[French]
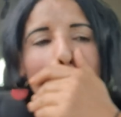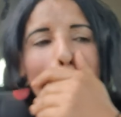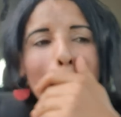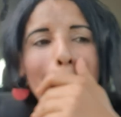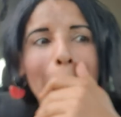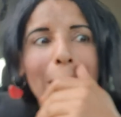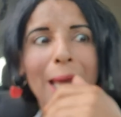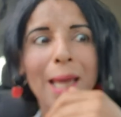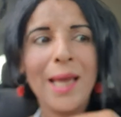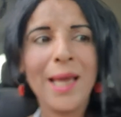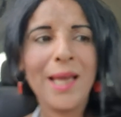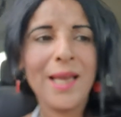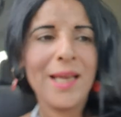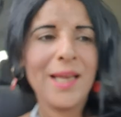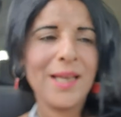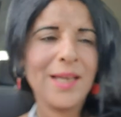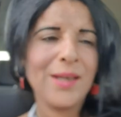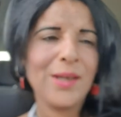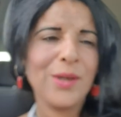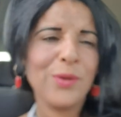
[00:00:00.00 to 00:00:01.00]

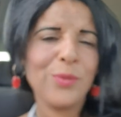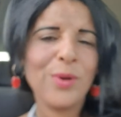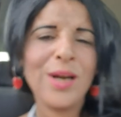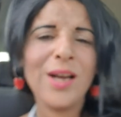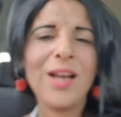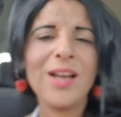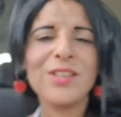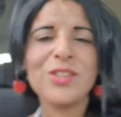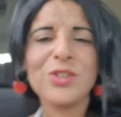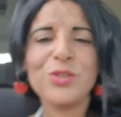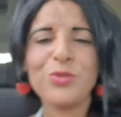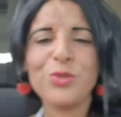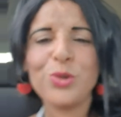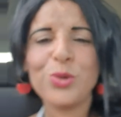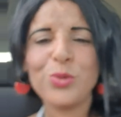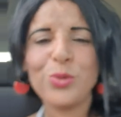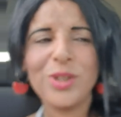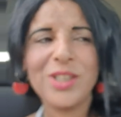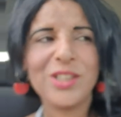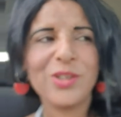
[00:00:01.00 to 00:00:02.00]
Euh, voilà, je vous
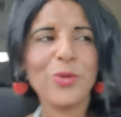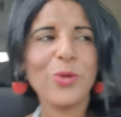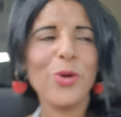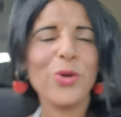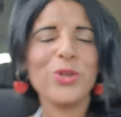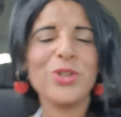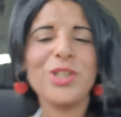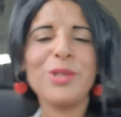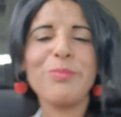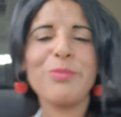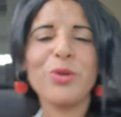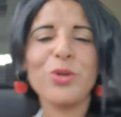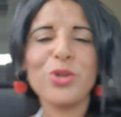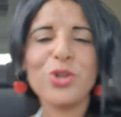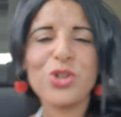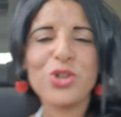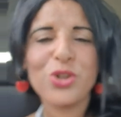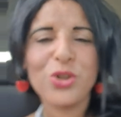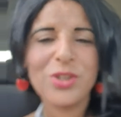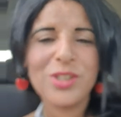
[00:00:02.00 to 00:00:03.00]
souhaite des bonnes
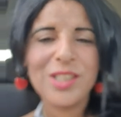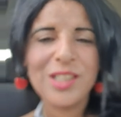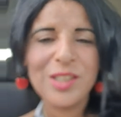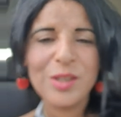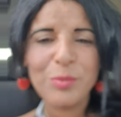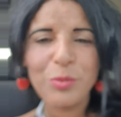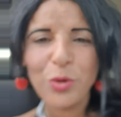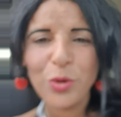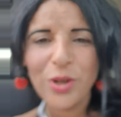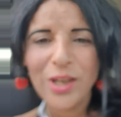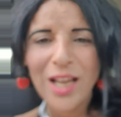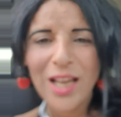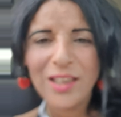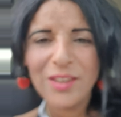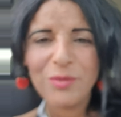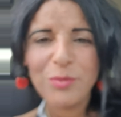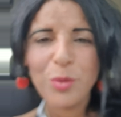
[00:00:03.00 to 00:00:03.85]
choses et des bonnes gagnes.